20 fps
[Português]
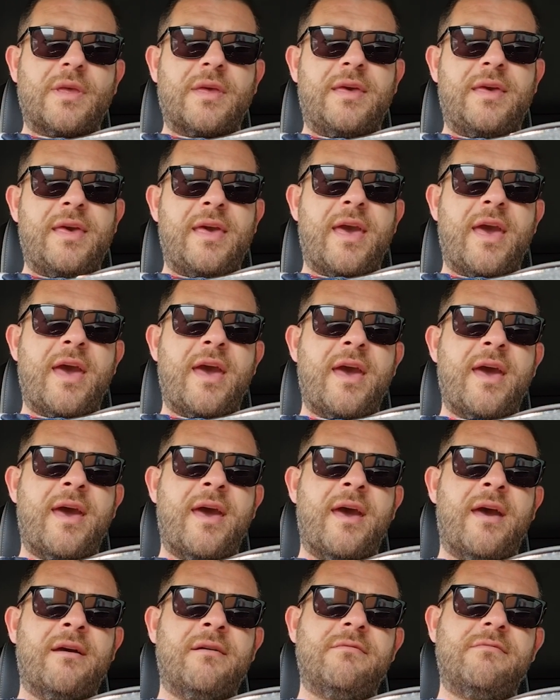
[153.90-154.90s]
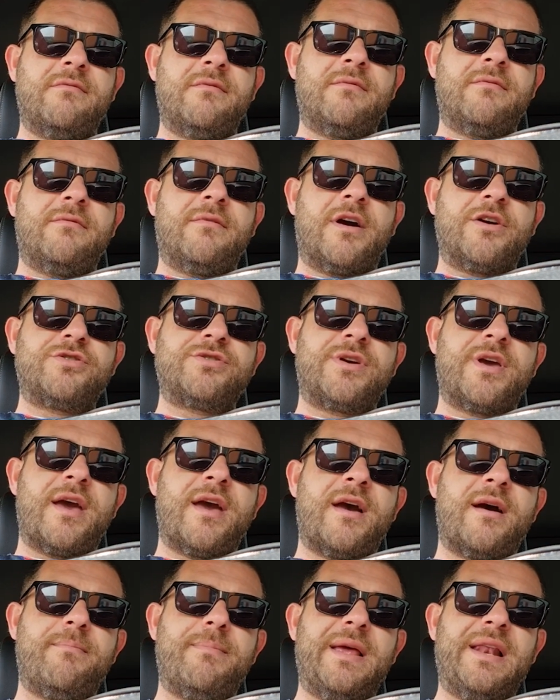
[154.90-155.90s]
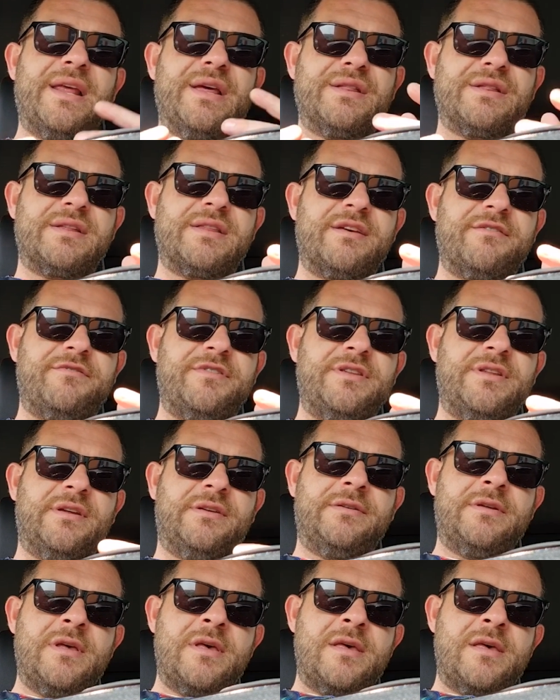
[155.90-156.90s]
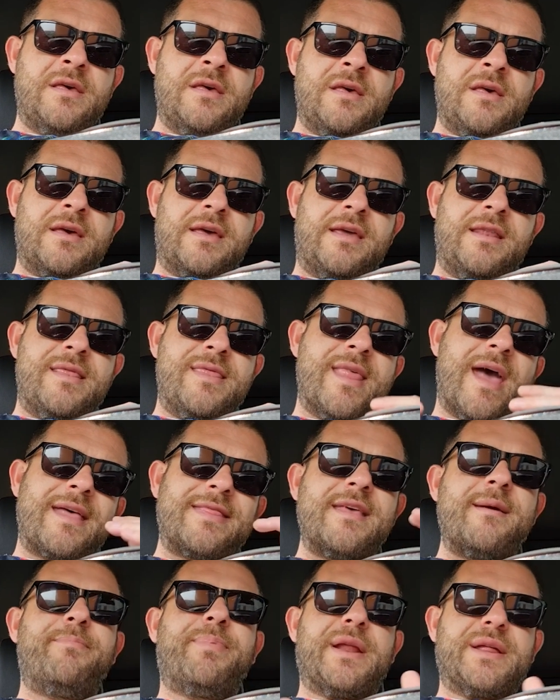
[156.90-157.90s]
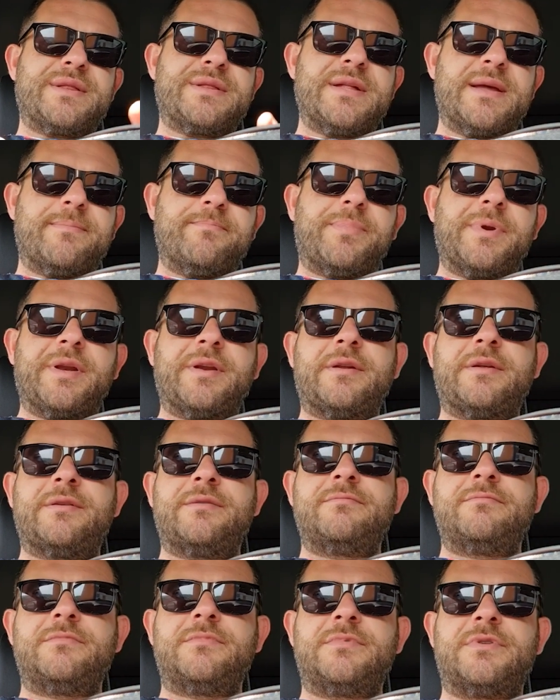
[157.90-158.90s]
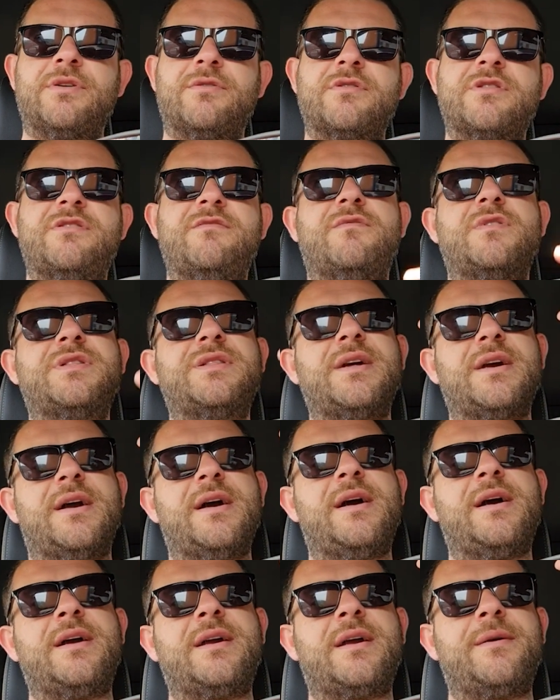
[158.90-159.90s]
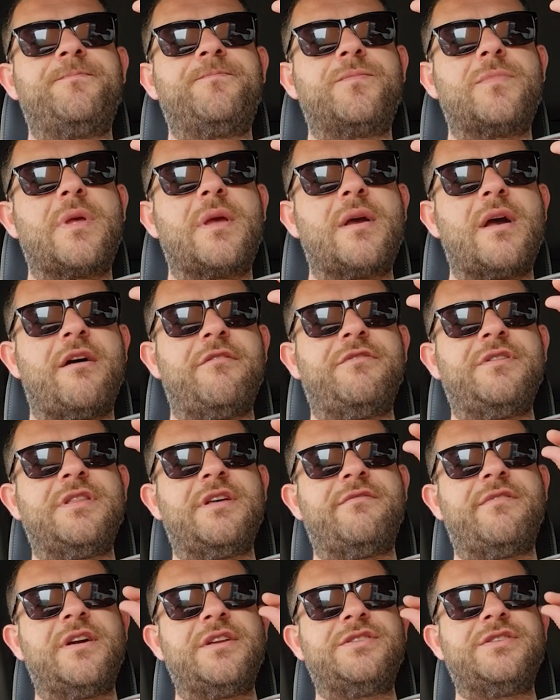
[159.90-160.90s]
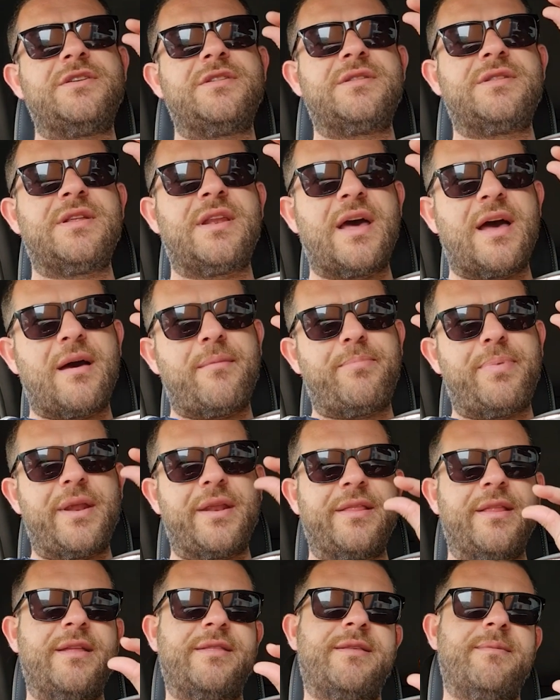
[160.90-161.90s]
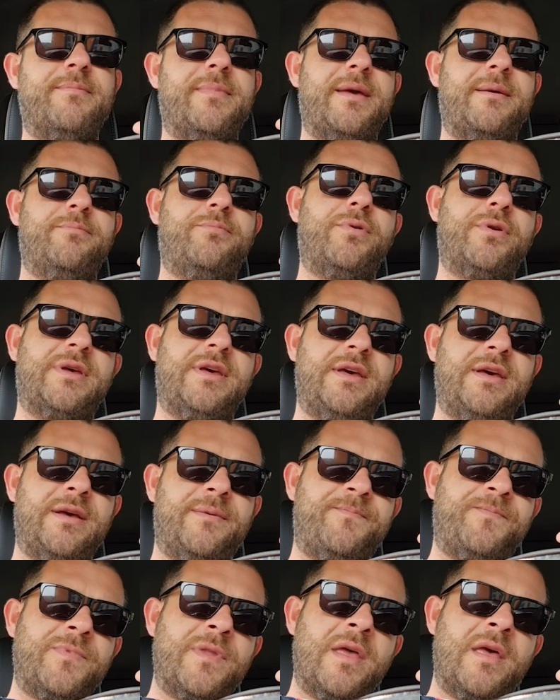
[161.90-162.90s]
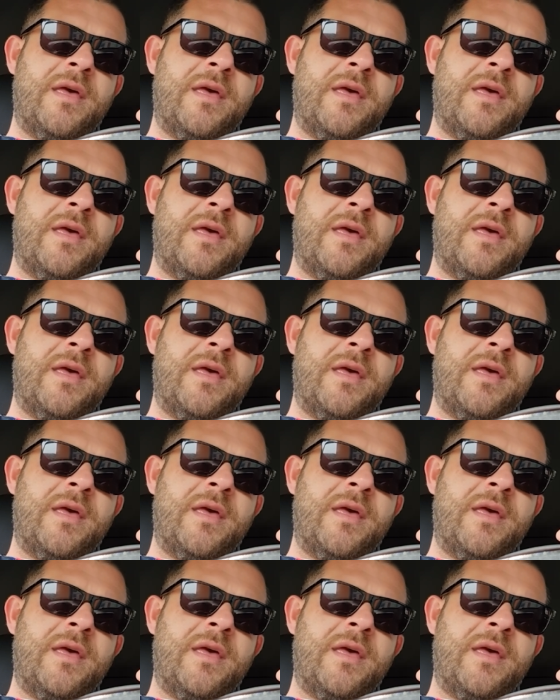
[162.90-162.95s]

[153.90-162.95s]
que é, acho que é a beleza da vida, que nada é para sempre, né? Então, se você ganha, a vida vai te ensinar a perder também, porque